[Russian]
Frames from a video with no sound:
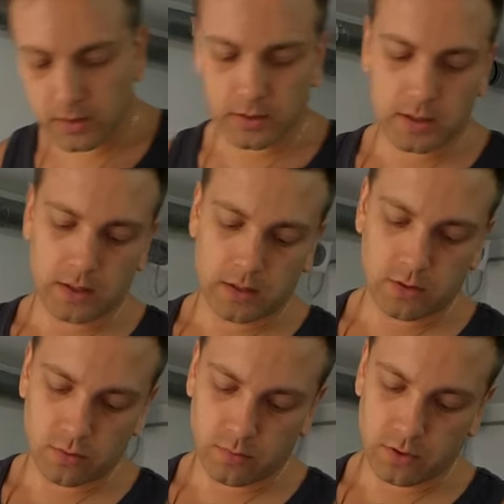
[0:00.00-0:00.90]
Достался
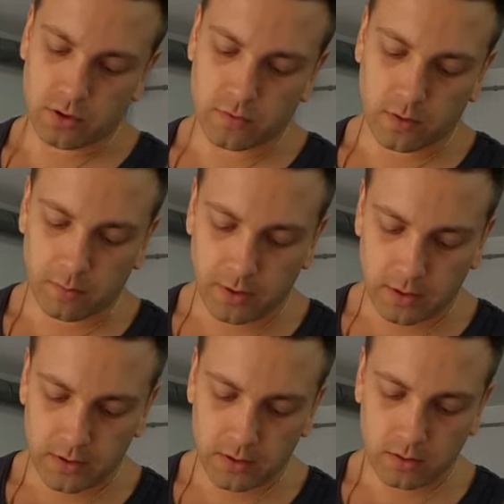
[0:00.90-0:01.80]
он мне уже в
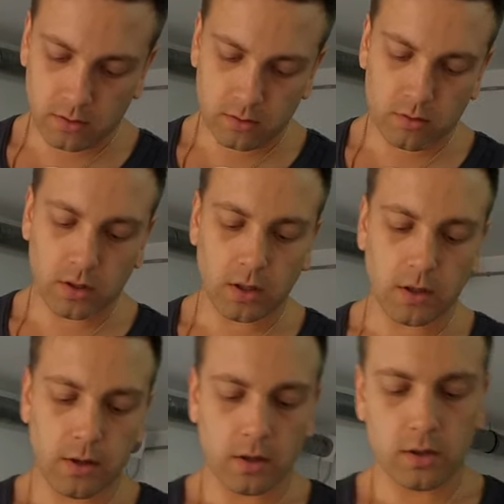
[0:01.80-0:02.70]
комплекте. Ну, это для
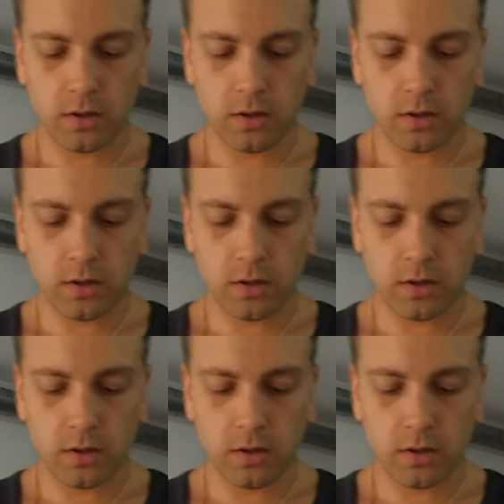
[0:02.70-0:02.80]
тех,